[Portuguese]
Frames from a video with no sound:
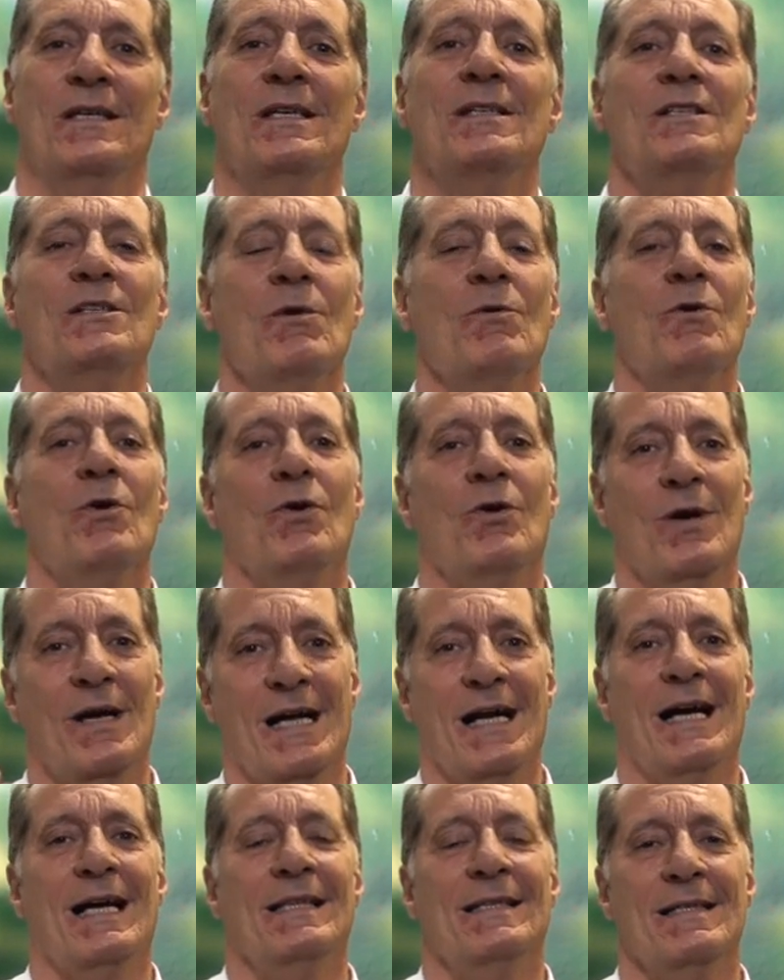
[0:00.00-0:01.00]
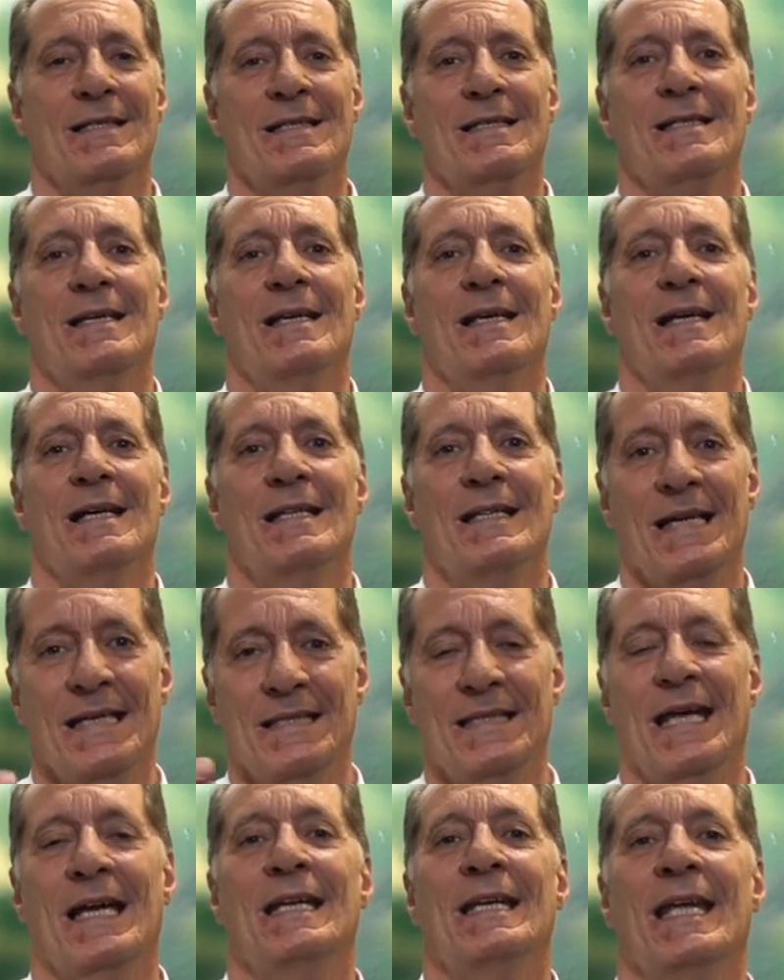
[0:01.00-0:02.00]
que são colocadas na
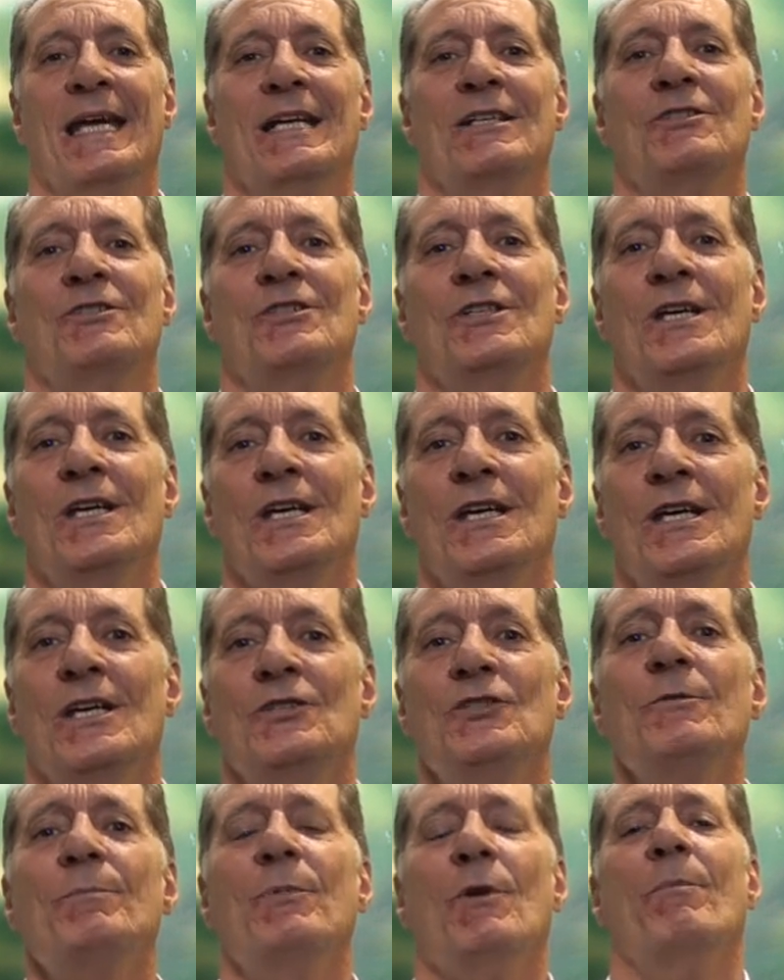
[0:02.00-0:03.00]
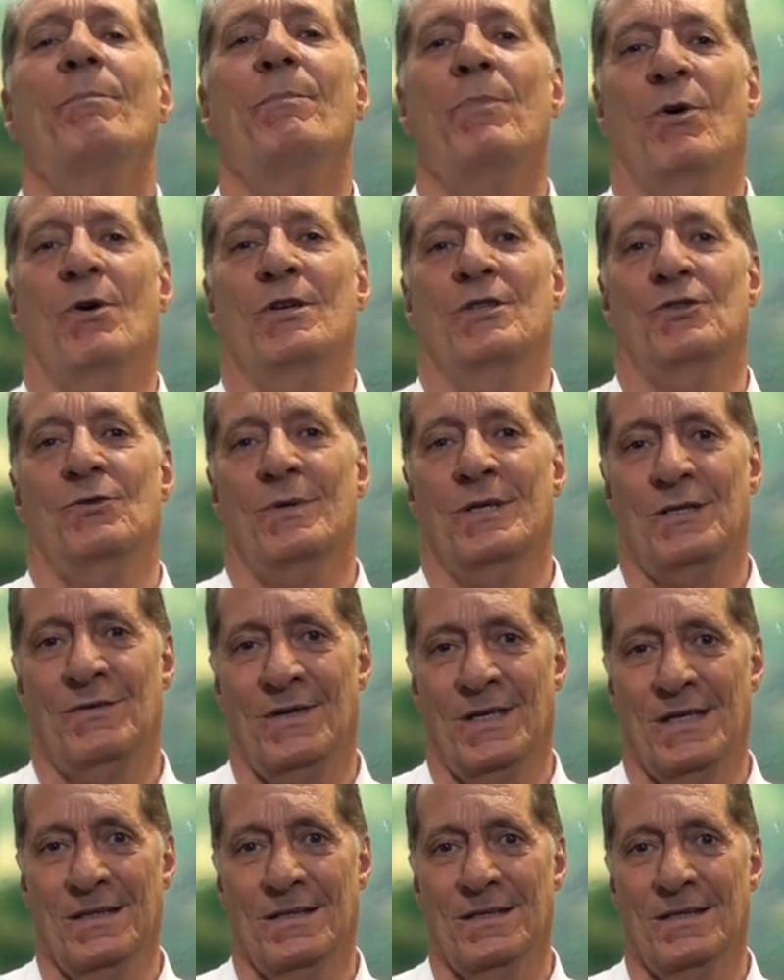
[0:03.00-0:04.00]
internet de propósito às
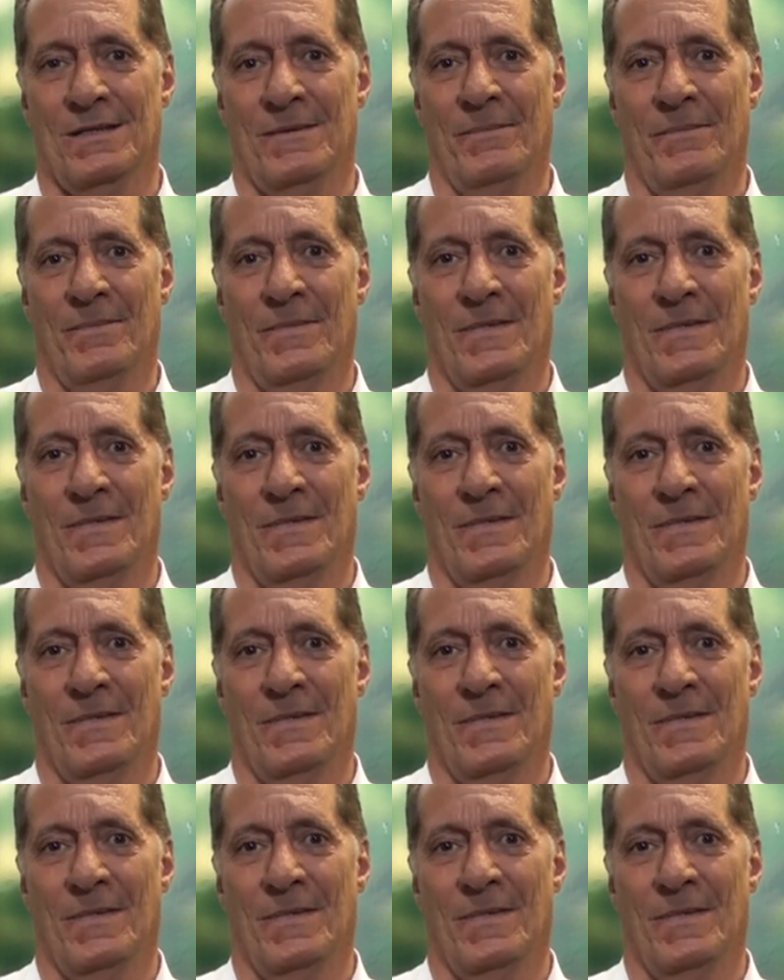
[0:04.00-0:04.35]
vezes.